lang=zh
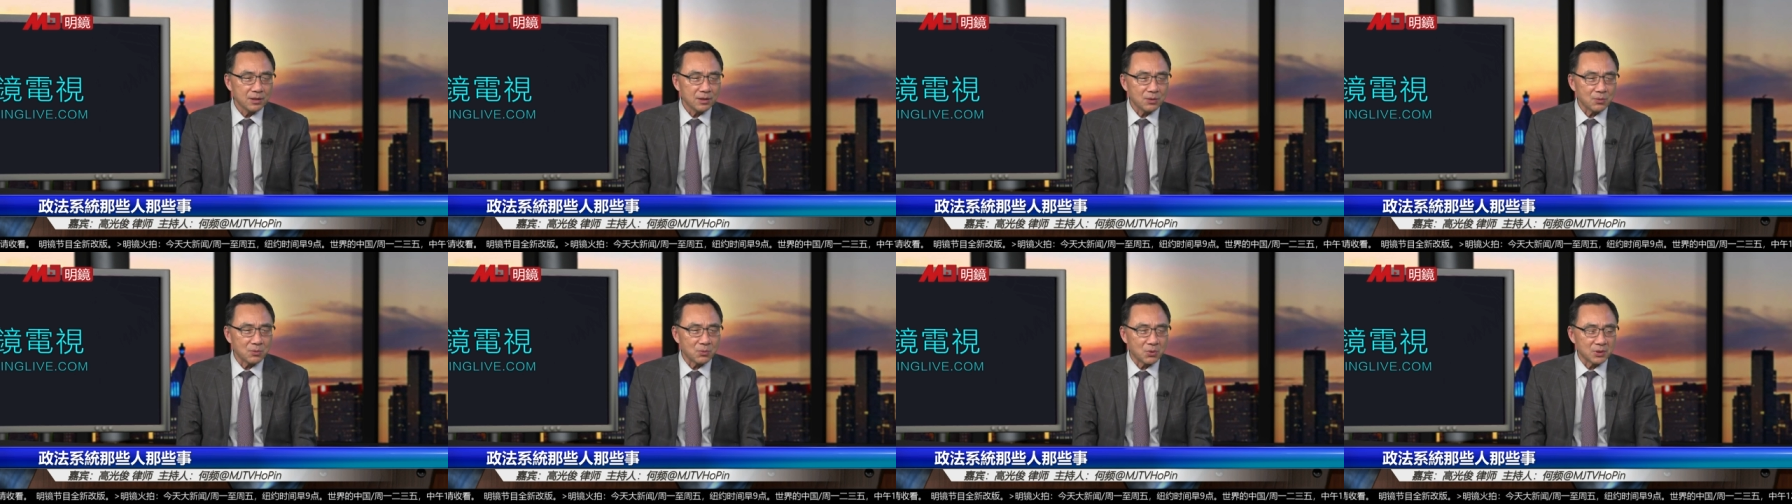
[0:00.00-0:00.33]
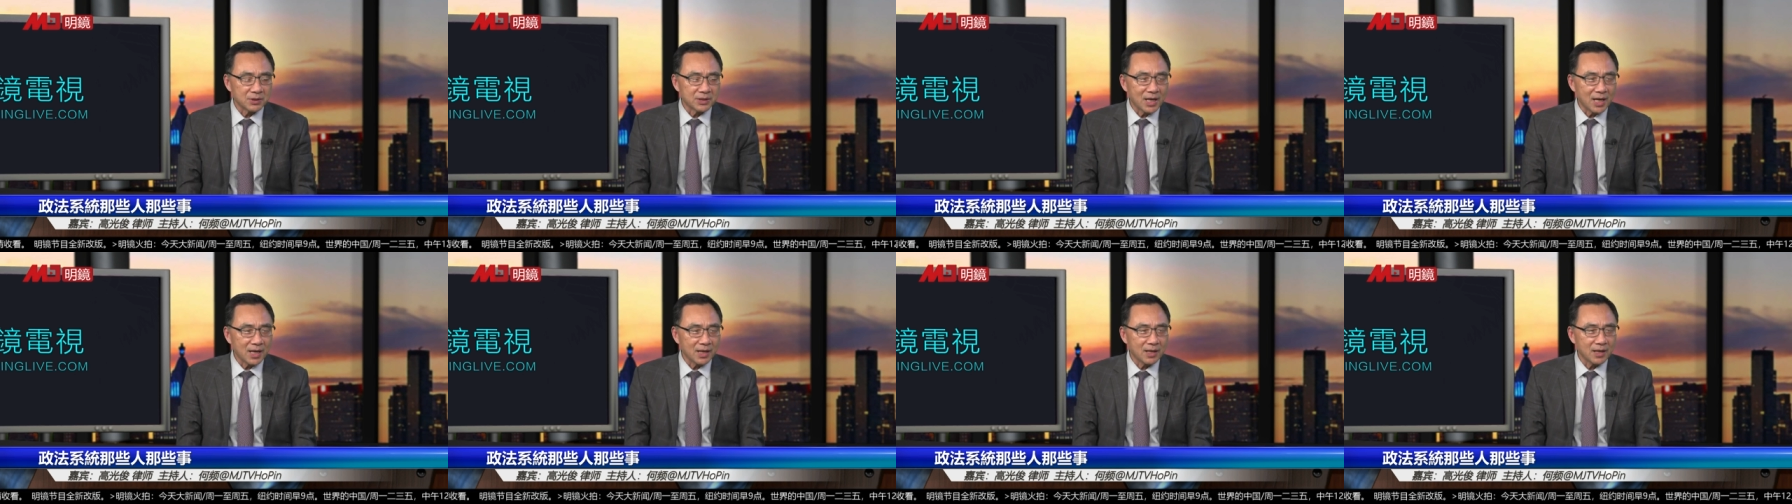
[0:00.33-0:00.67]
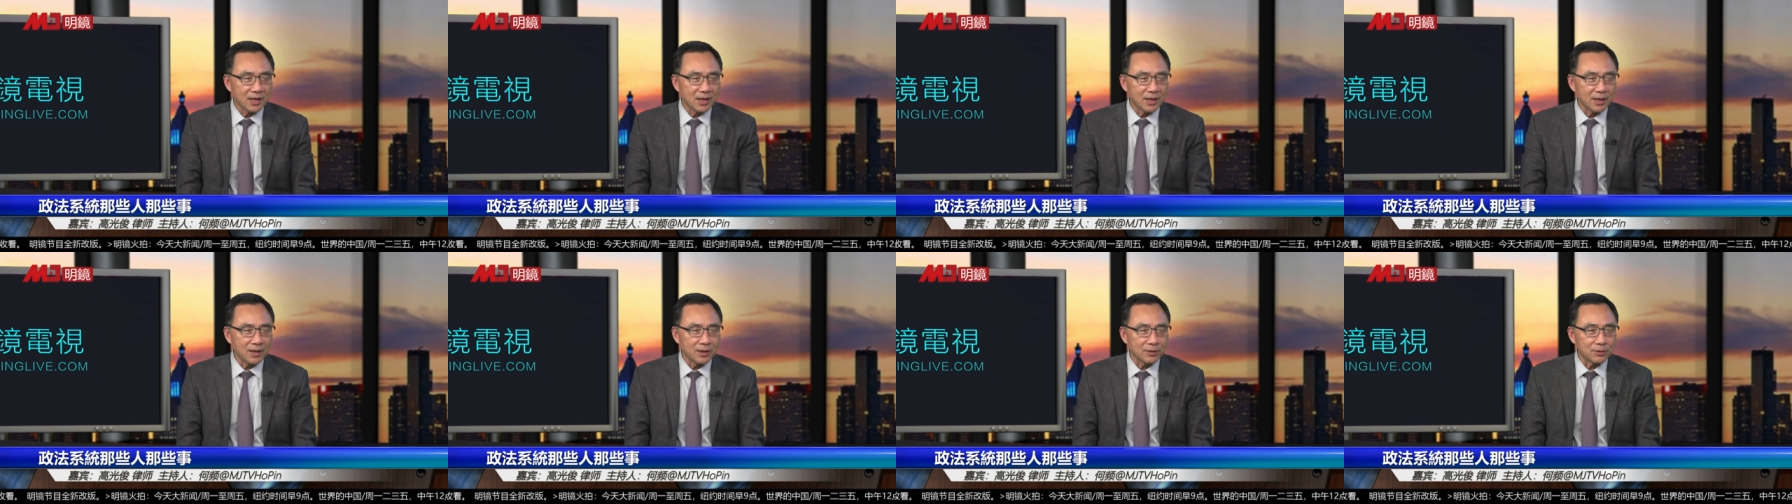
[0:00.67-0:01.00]
我大
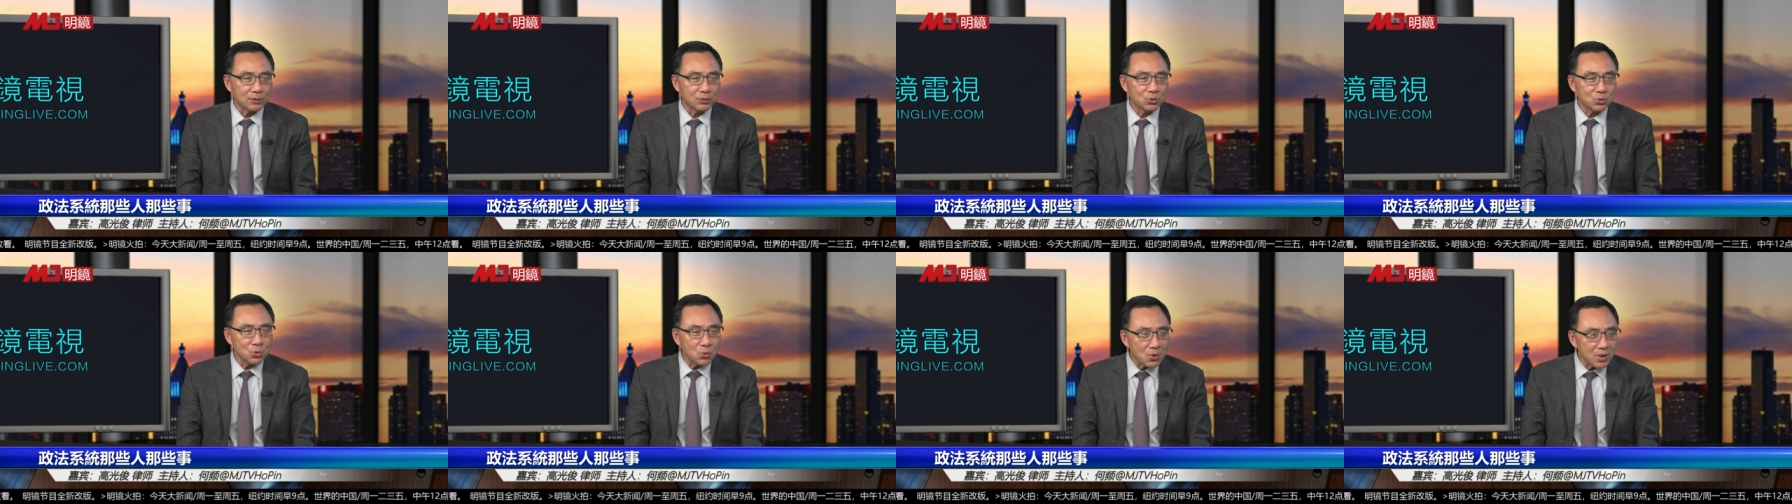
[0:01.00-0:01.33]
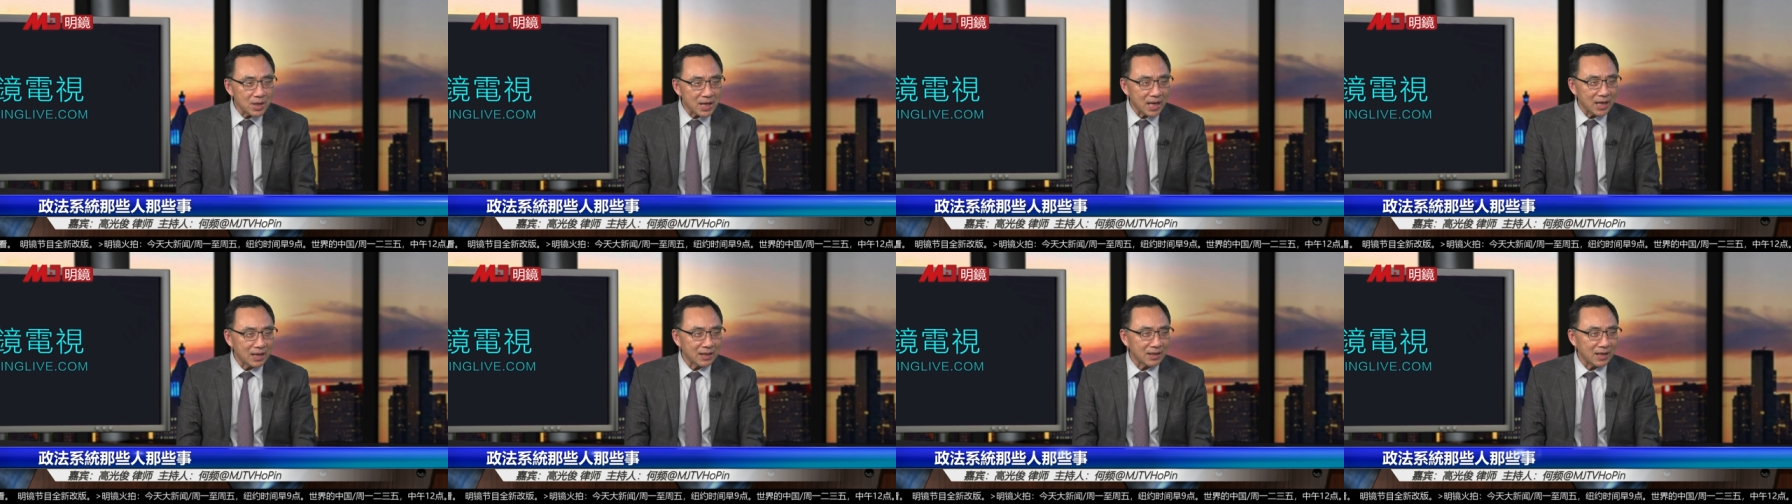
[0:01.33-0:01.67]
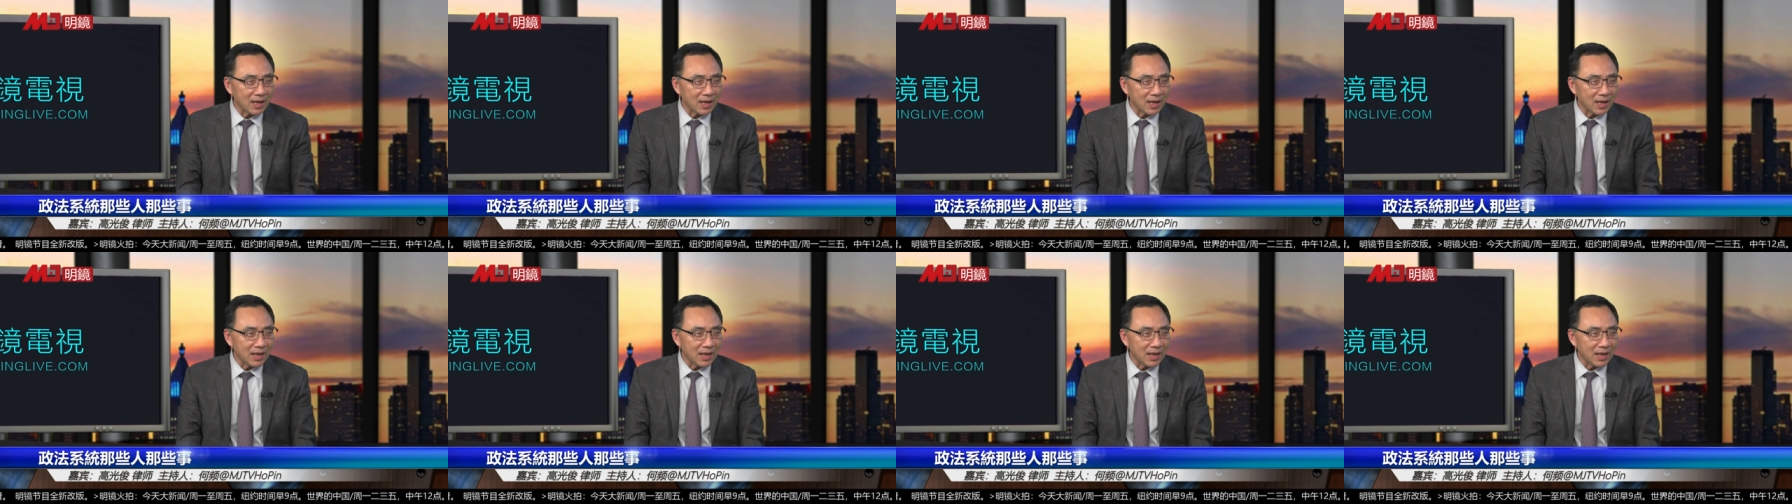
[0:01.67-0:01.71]
概多年